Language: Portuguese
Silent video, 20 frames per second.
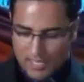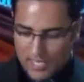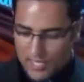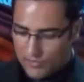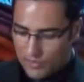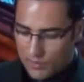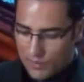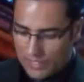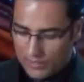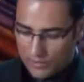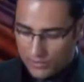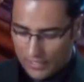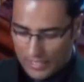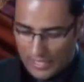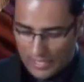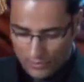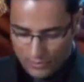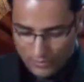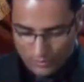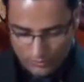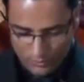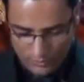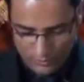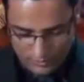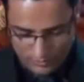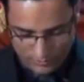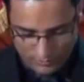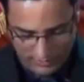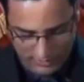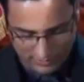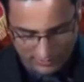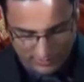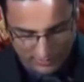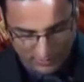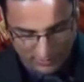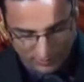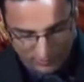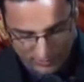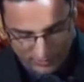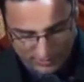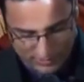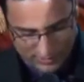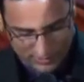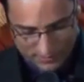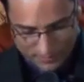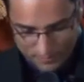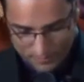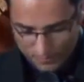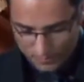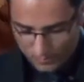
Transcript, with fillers: e vão adorar conosco nesta noite.